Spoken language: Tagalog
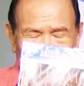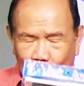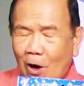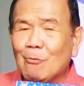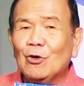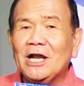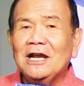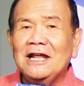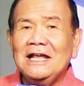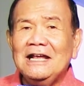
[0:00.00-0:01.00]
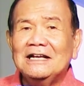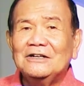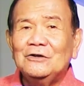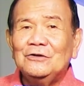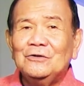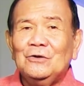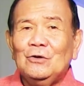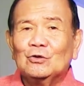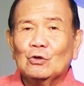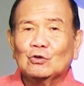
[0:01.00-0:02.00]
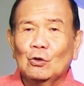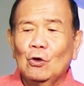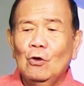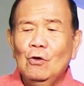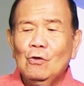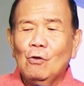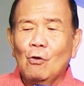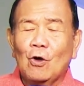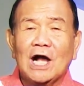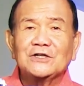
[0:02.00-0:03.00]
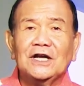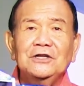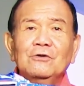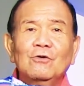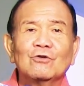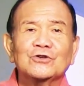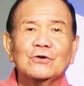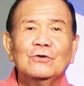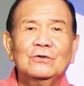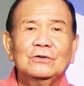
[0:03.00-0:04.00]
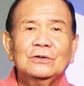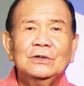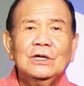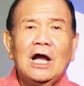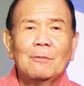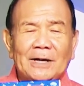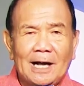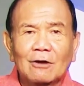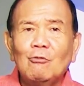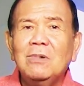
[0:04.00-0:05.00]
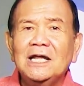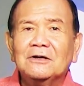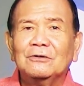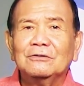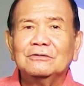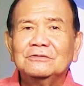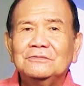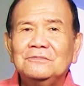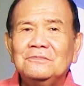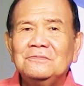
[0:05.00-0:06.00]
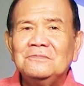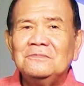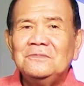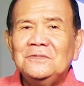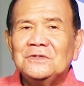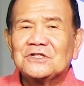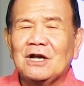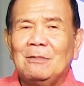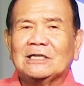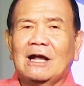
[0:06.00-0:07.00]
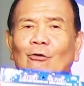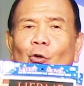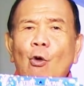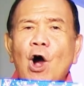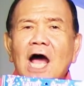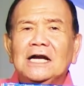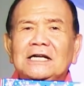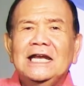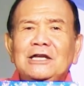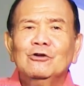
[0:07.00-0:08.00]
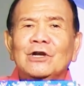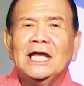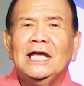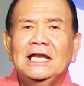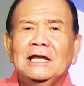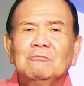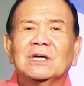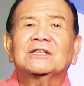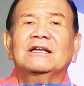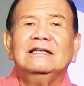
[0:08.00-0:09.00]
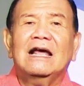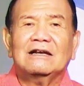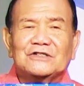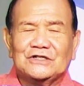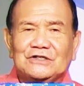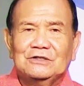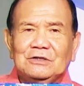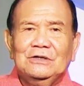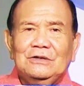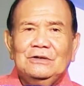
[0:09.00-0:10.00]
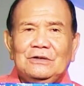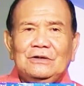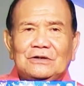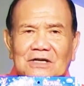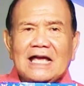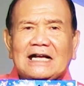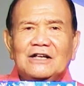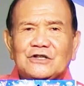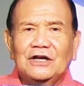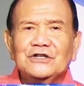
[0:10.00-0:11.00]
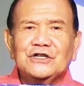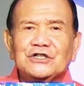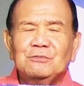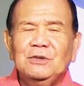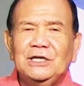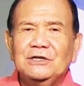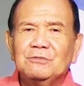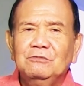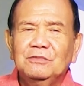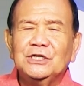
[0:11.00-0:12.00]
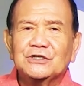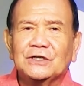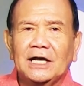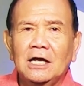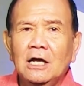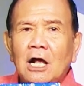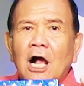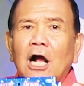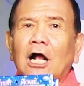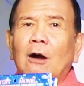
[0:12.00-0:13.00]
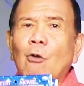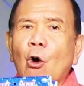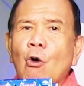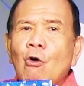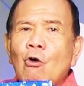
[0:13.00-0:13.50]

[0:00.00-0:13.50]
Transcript: Kuha mo nini, tutulo ug asa inyong gusto. Para akong balikon. Sa matagkuha ninyo ni ining materials gikan sa ISIS Ministry, kamo